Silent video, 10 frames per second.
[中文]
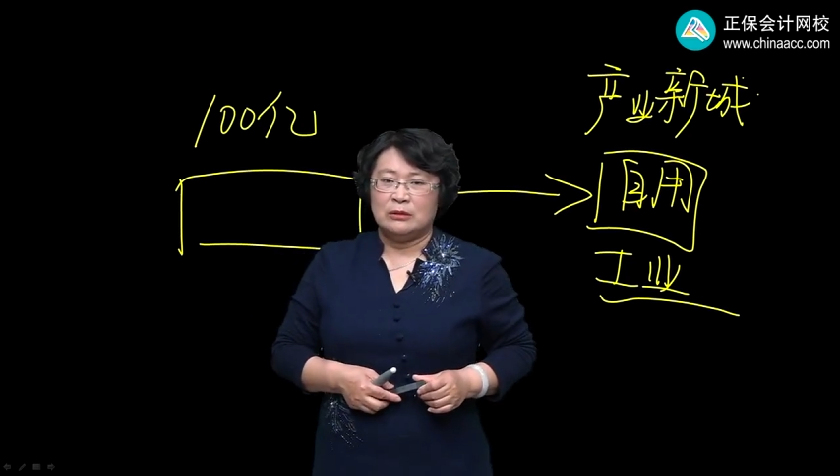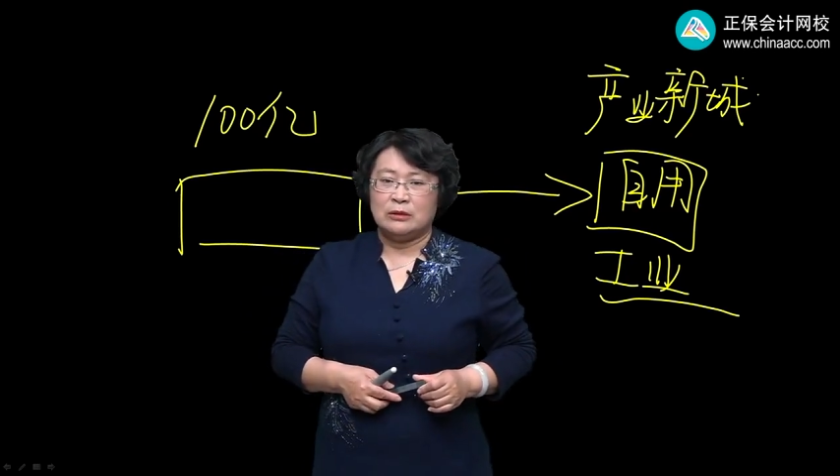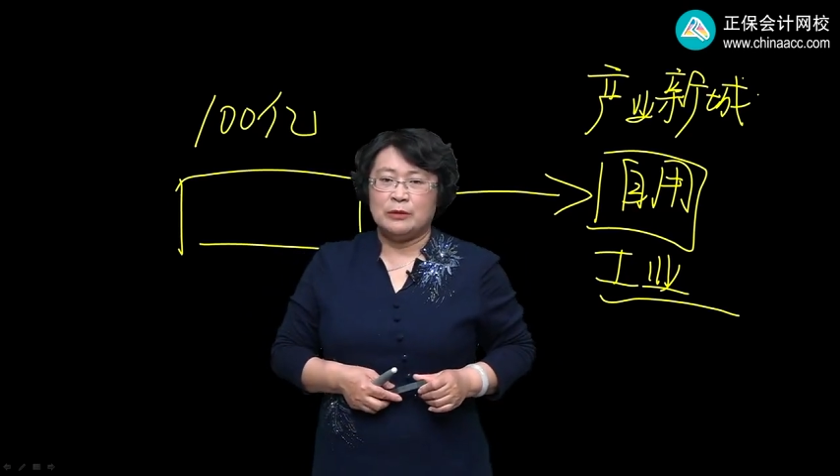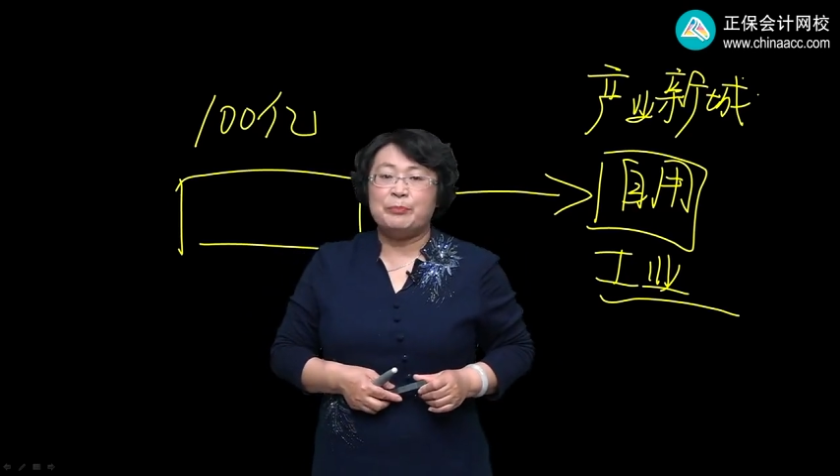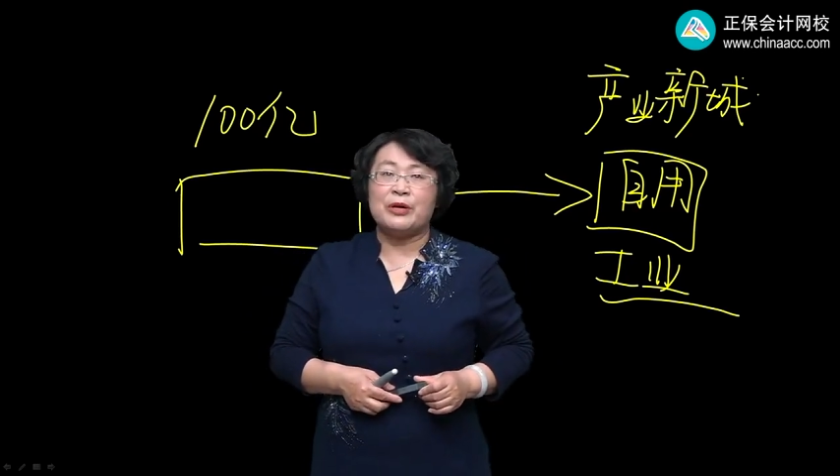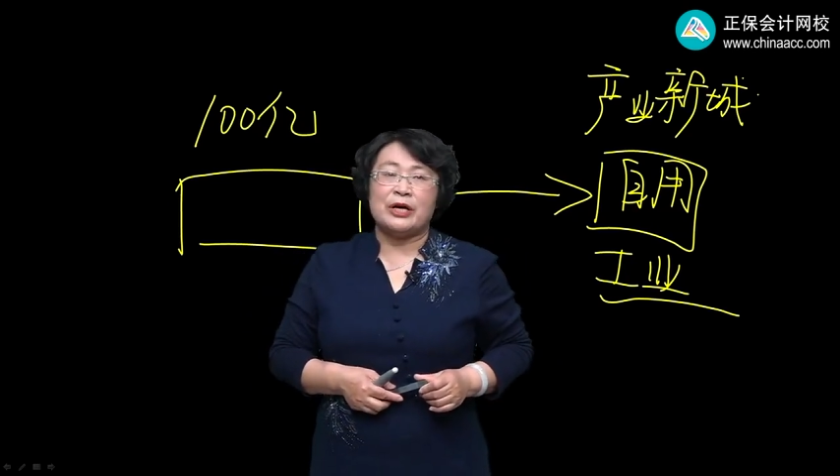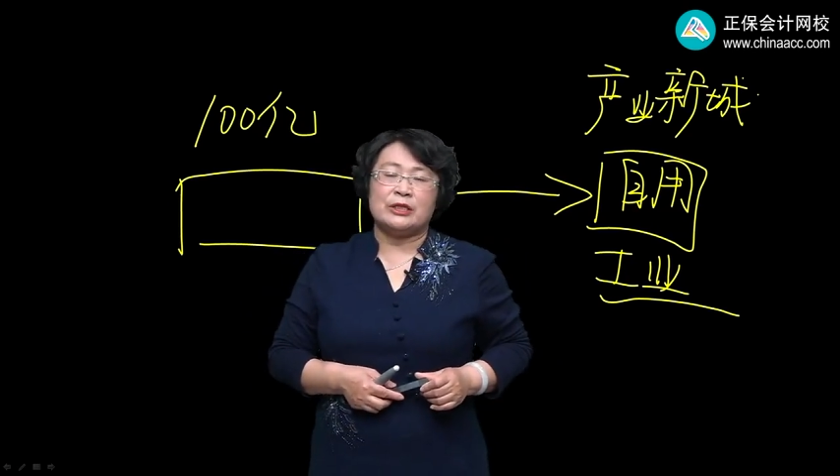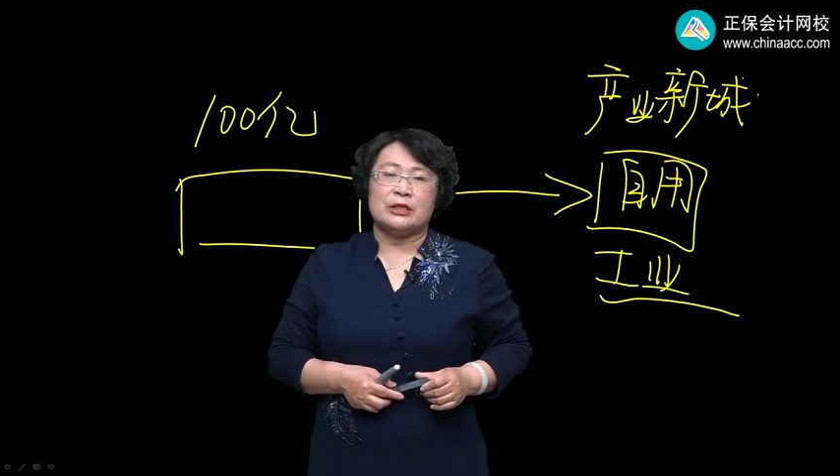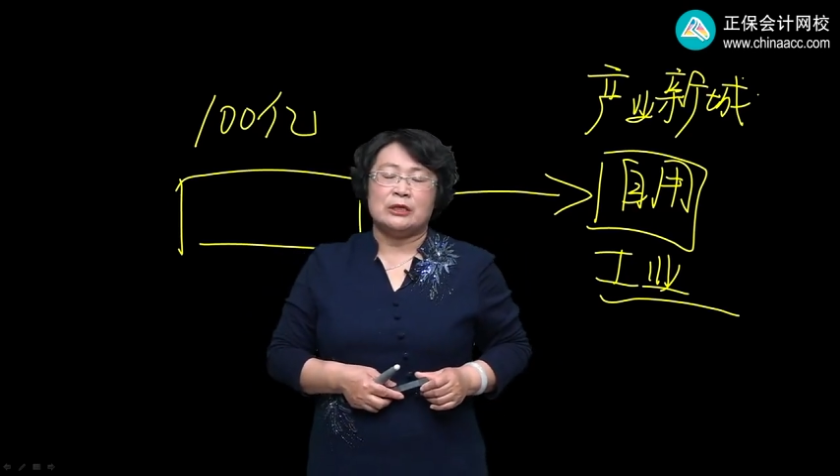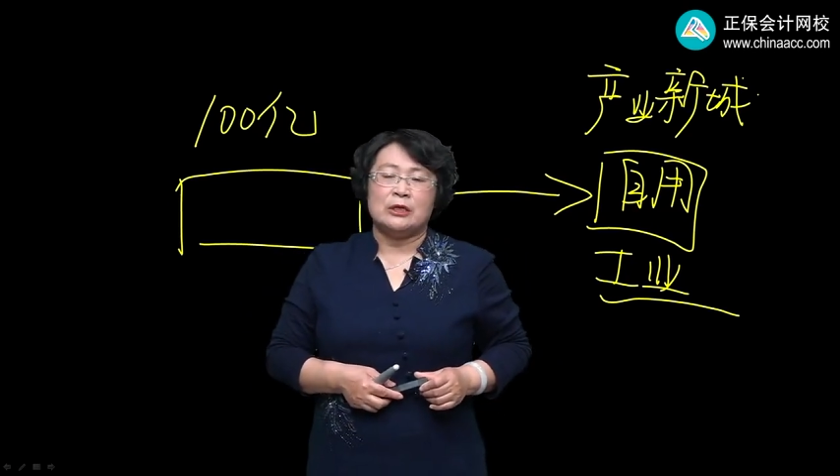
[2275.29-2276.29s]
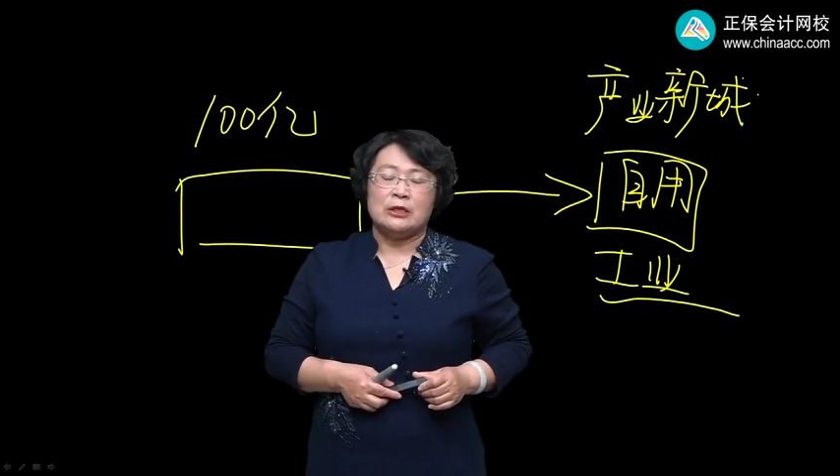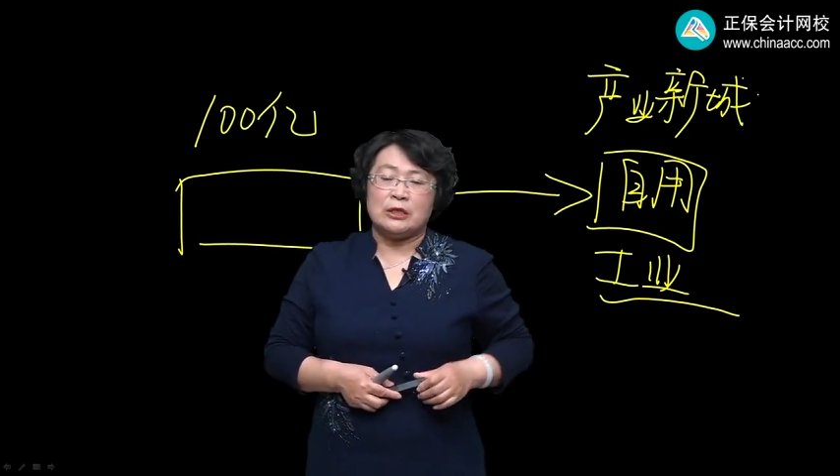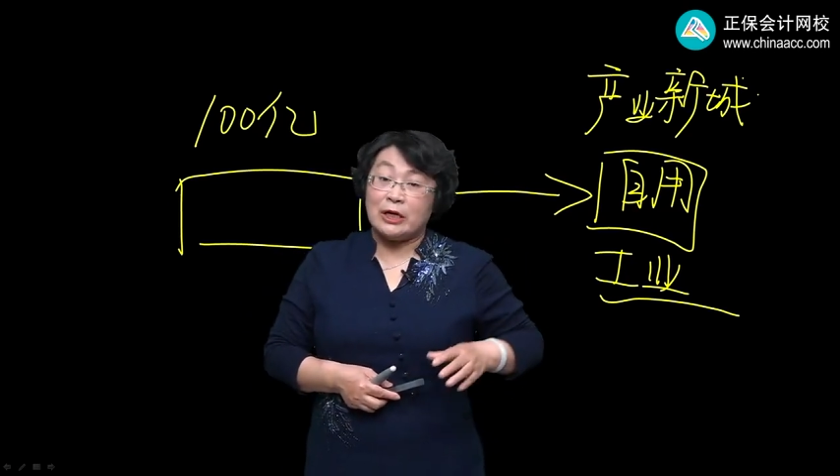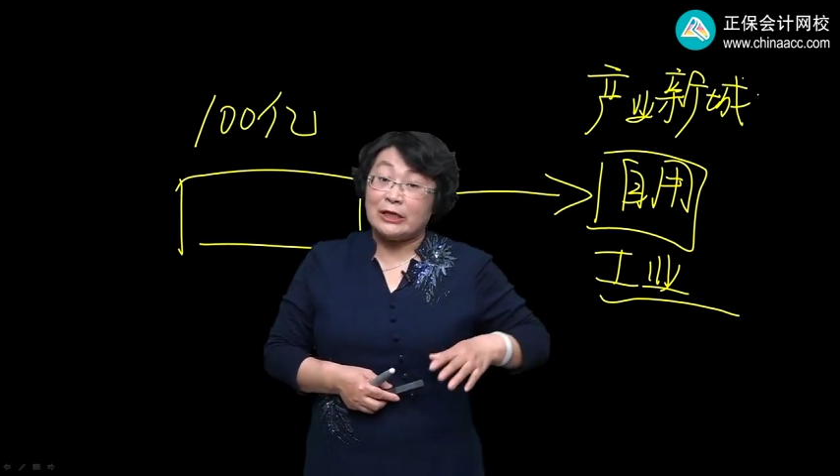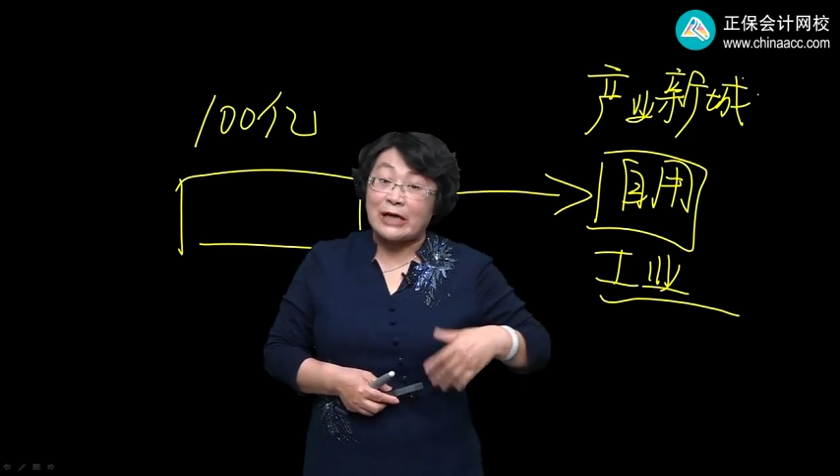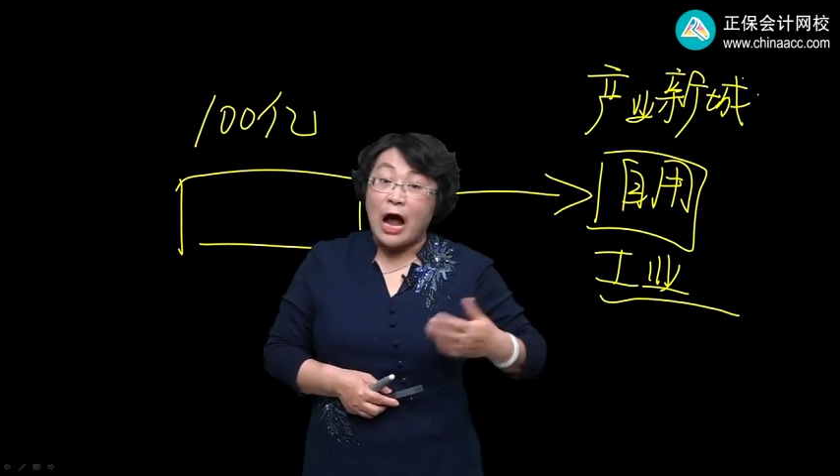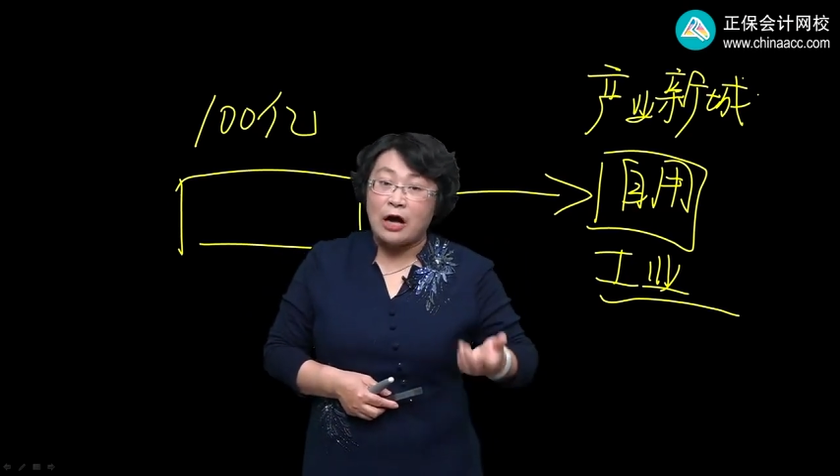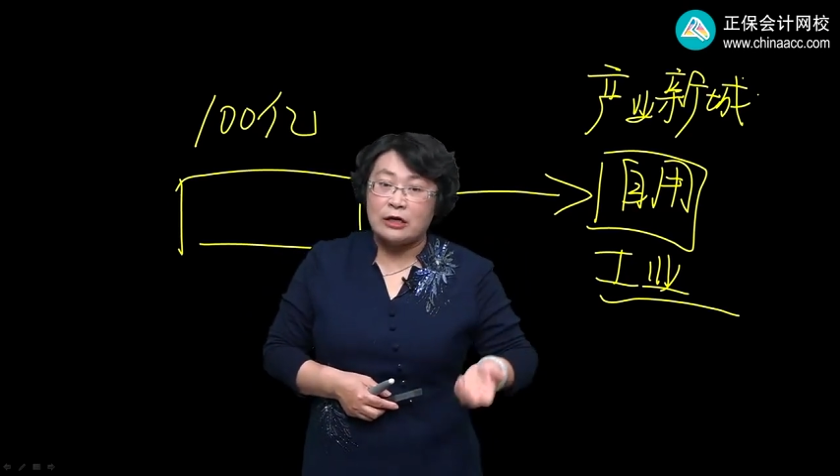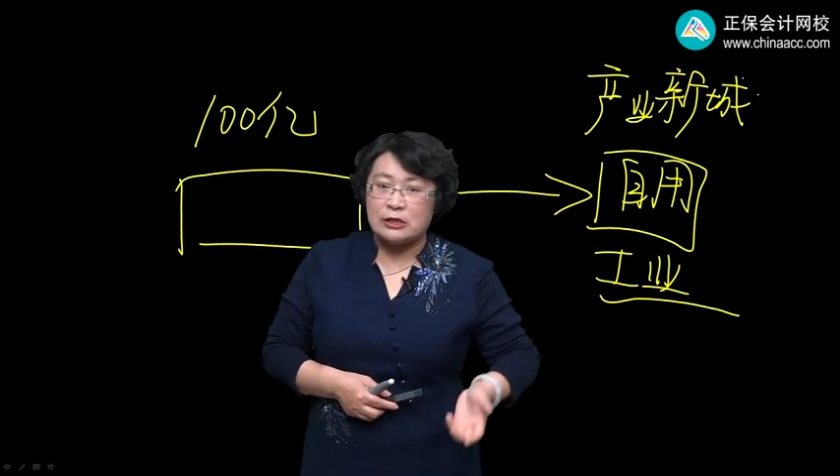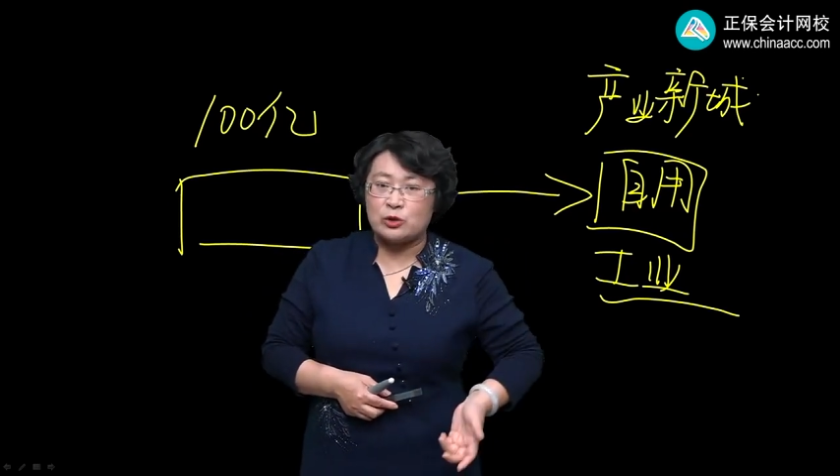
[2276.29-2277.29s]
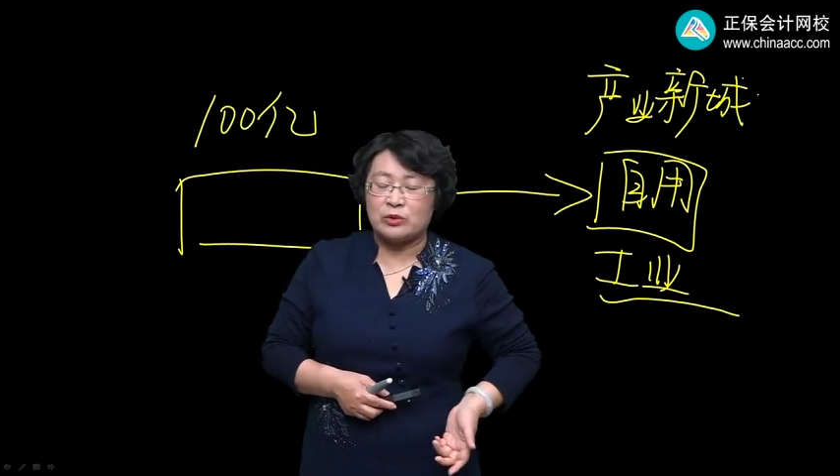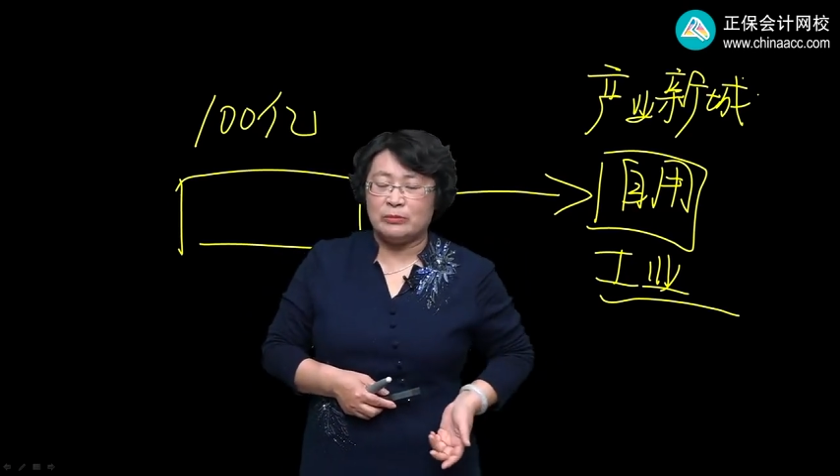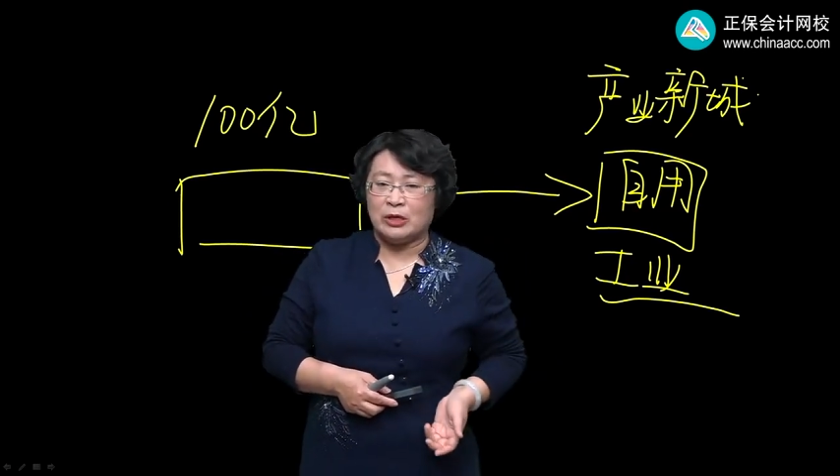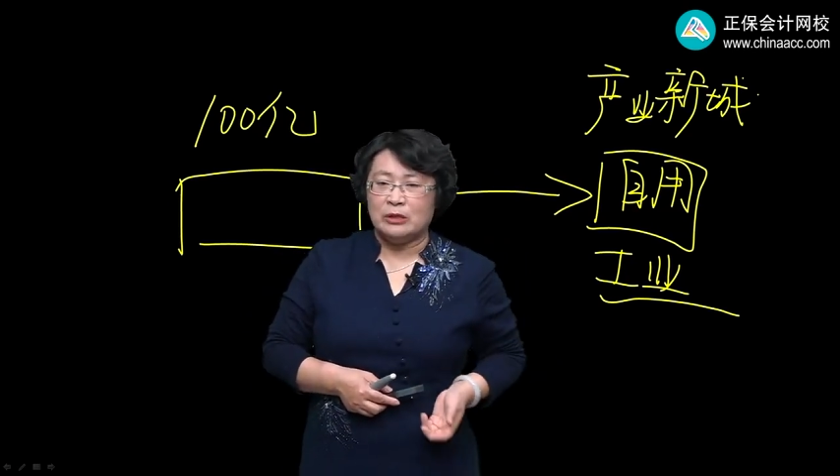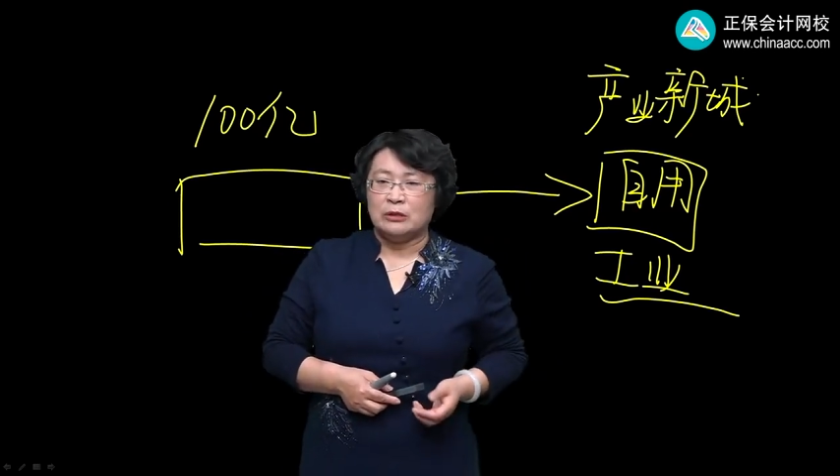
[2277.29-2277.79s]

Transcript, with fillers: 你不可以抵，你可以差额计税吗？